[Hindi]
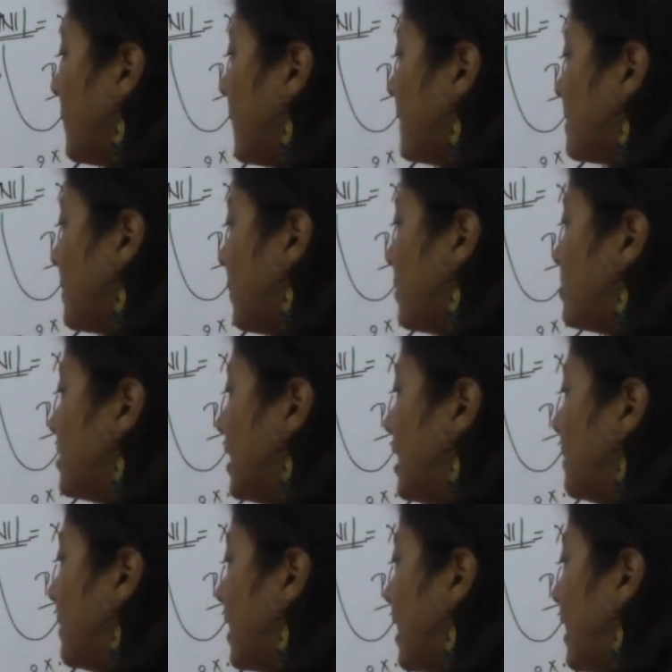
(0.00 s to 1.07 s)
सपोज रियल
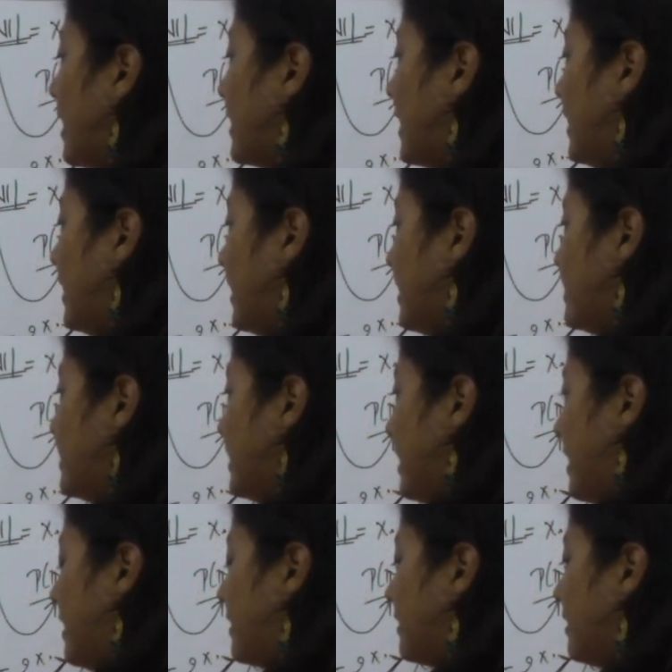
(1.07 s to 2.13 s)
नंबर की कार्डनैलिटी सी है
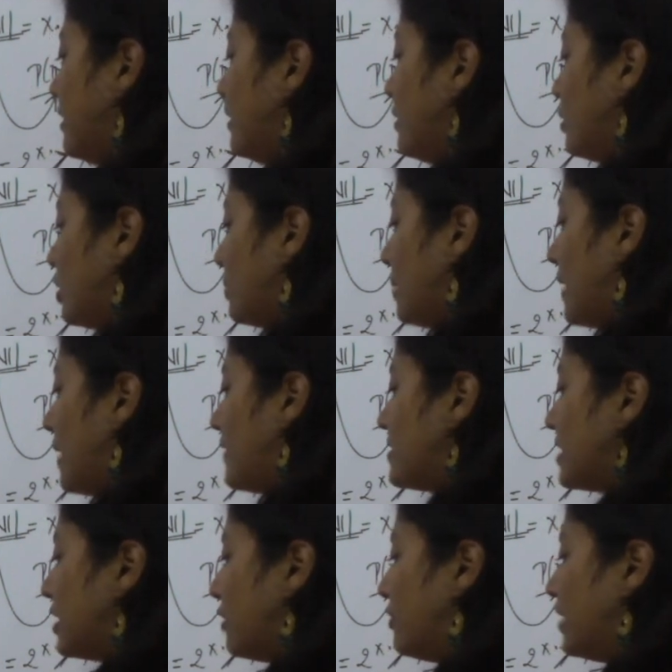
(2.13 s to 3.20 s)
तो पावर
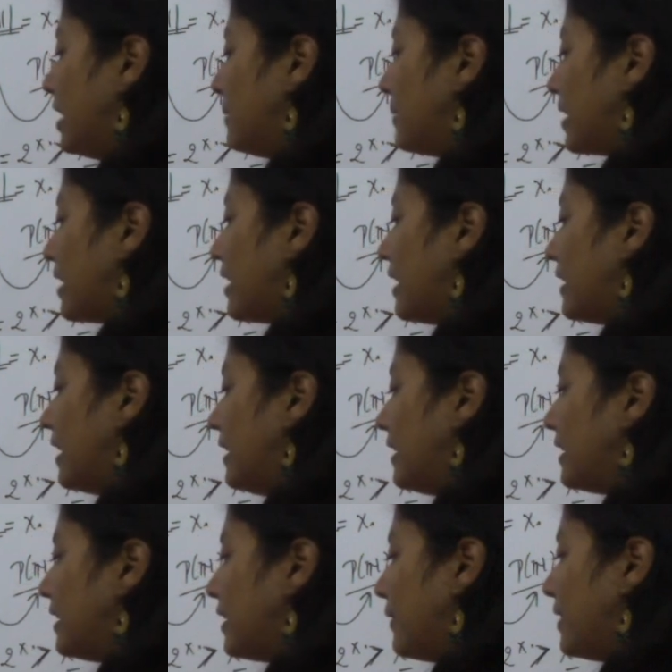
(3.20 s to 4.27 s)
सेट ऑफ रियल नंबर की कार्डनैलिटी
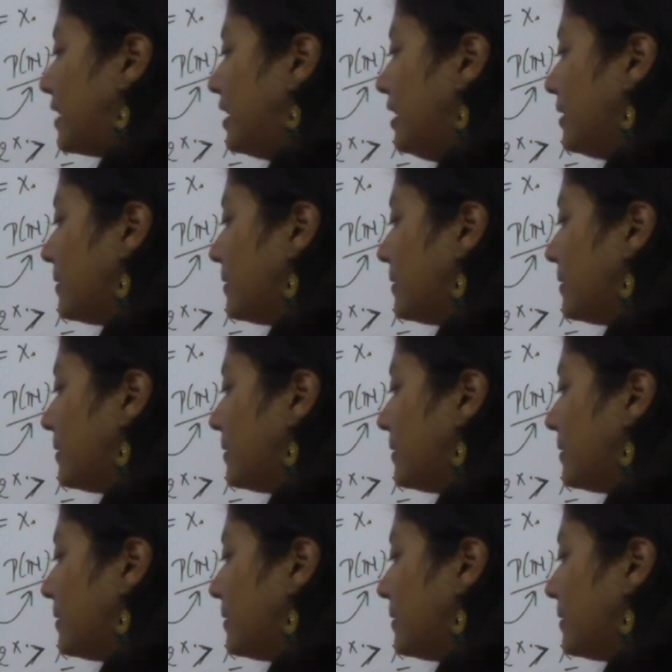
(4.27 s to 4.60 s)
क्या होगी